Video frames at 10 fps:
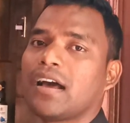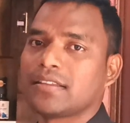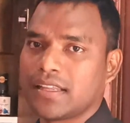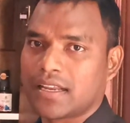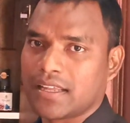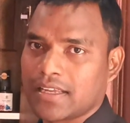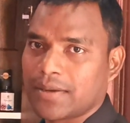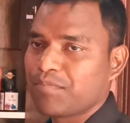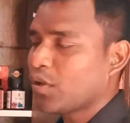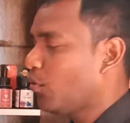आते रहेगा
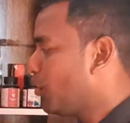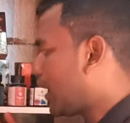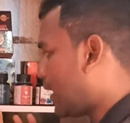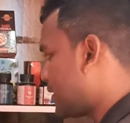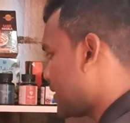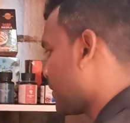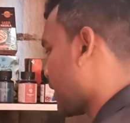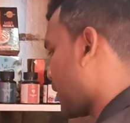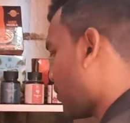वो क्या चीज़ बता रहा